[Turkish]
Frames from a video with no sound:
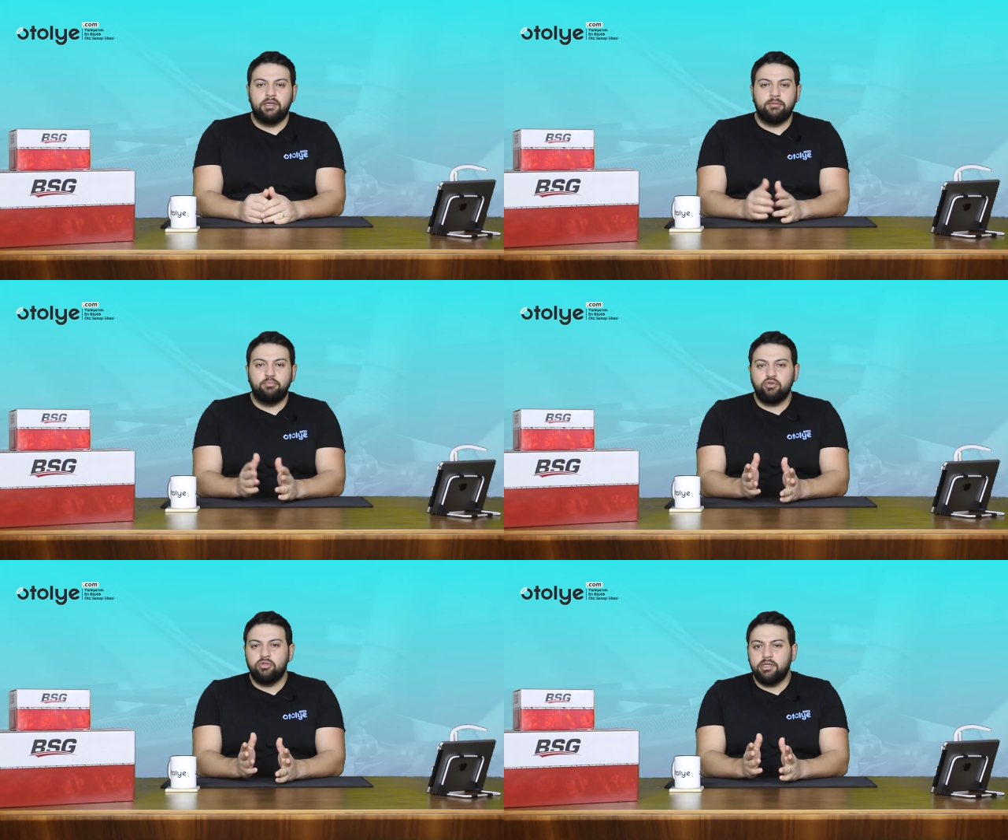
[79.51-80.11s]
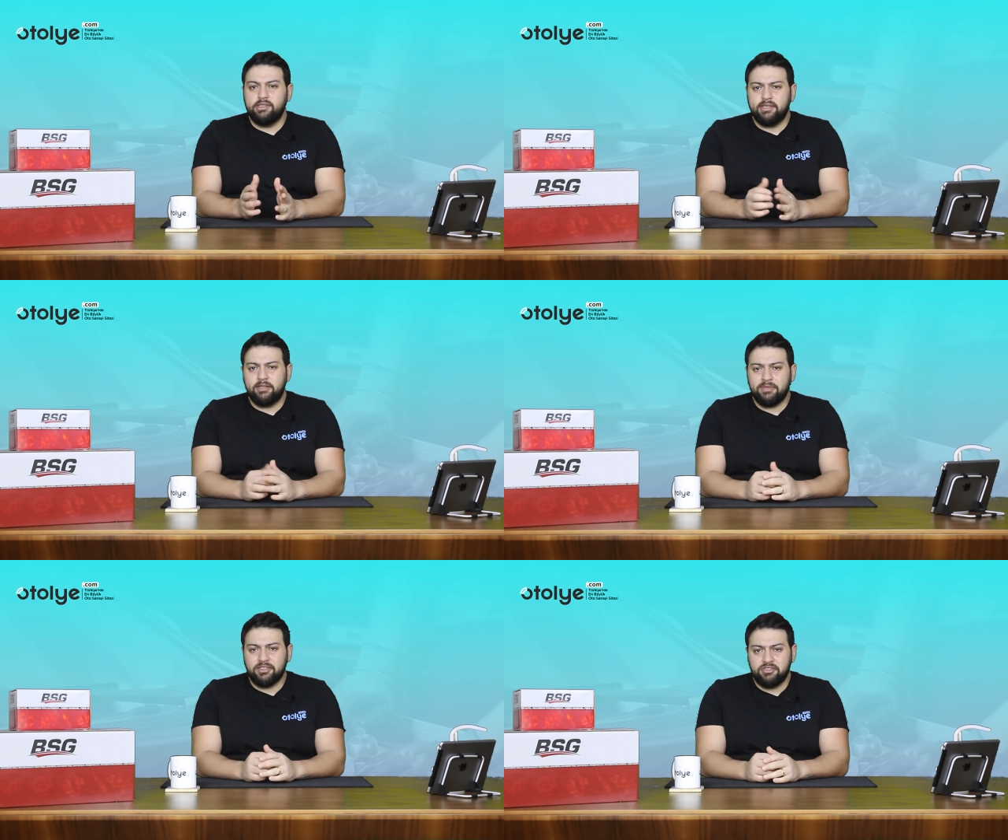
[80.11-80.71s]
Bugün
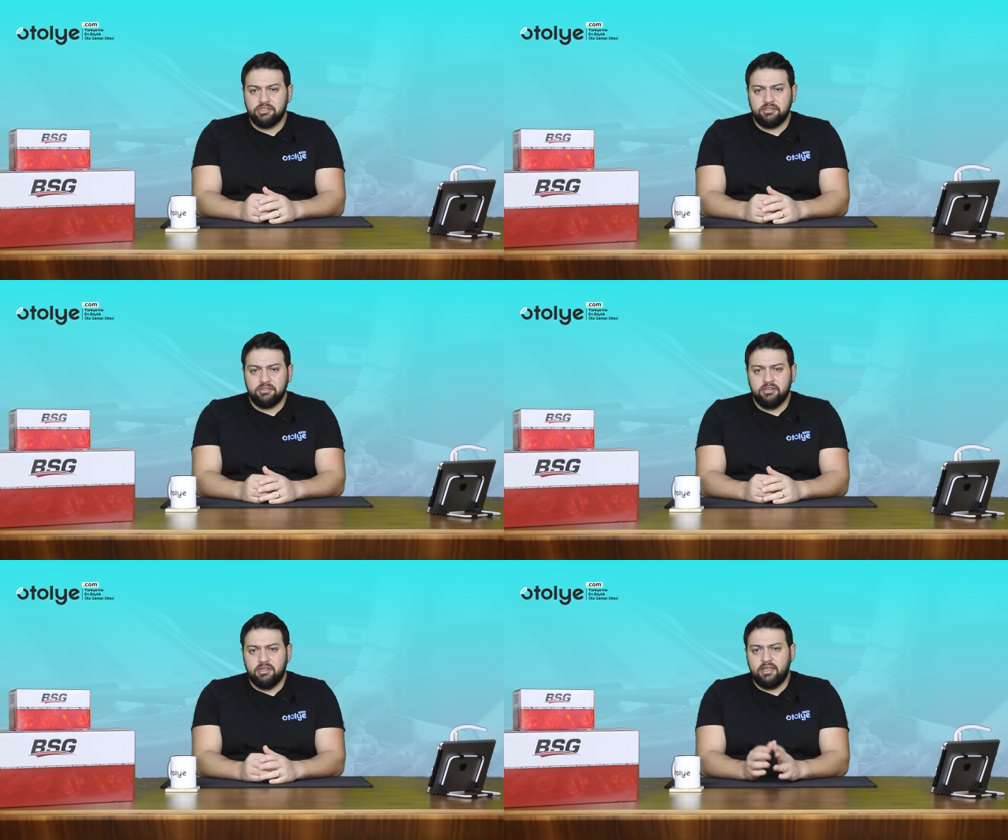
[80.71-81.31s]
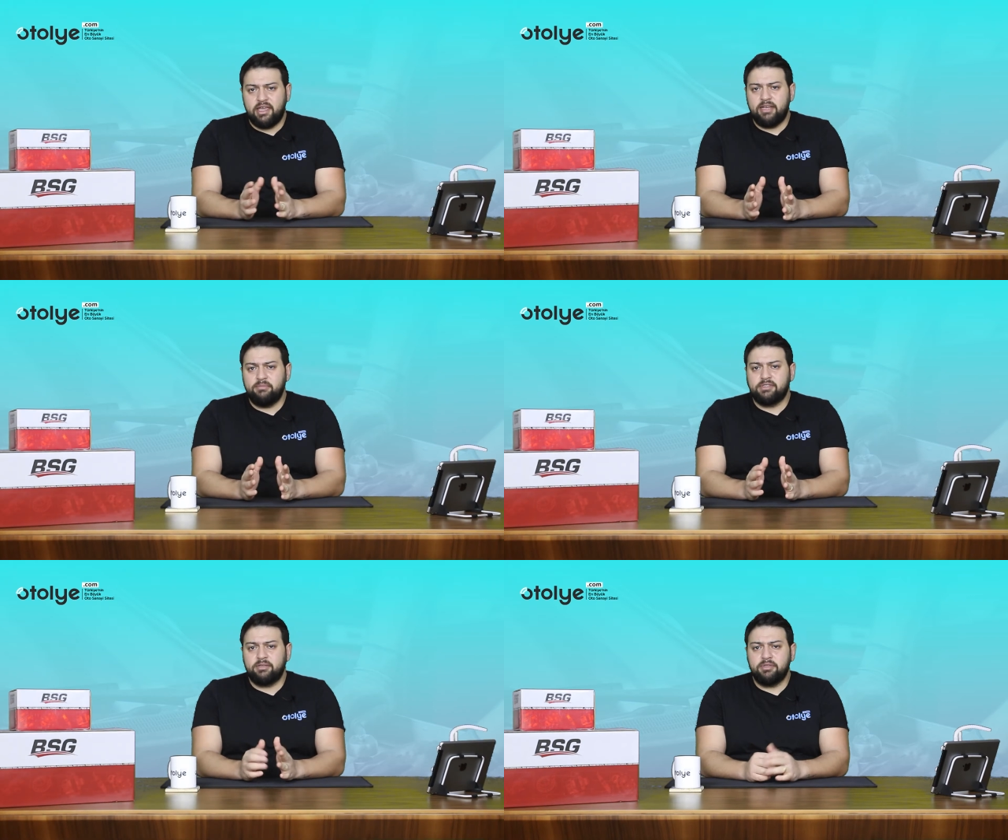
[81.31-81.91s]
incelemek için
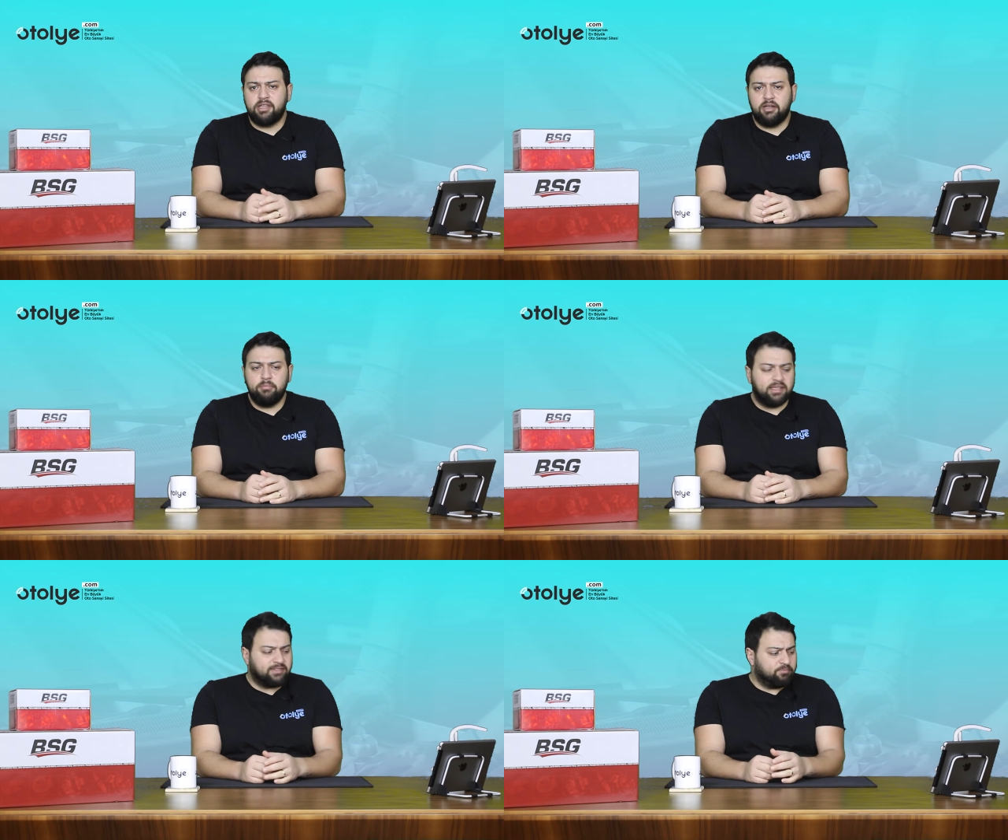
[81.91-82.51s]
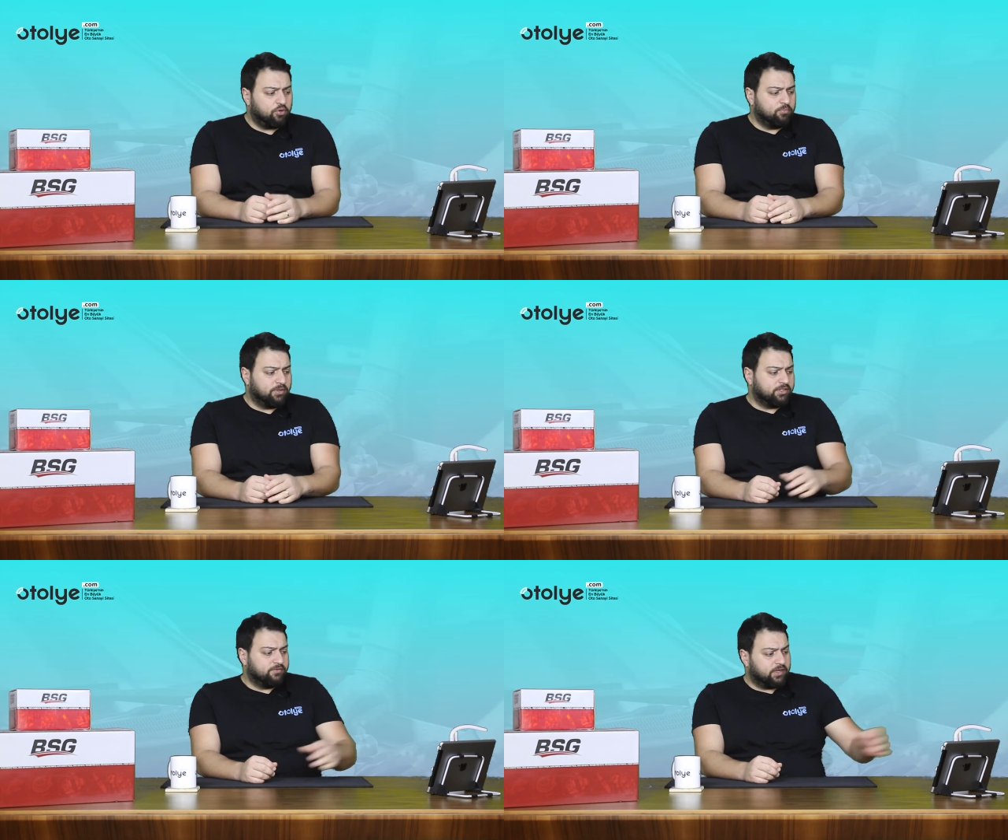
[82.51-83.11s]
Elimizde bir tane benzin
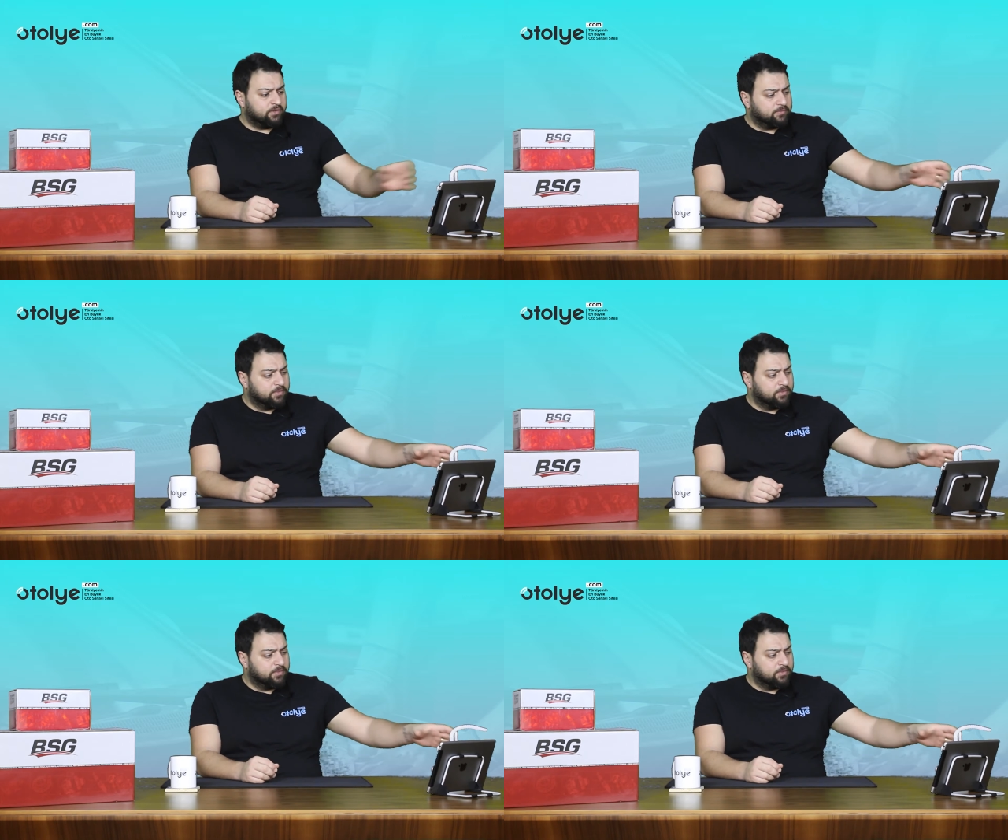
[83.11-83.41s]
pompası var.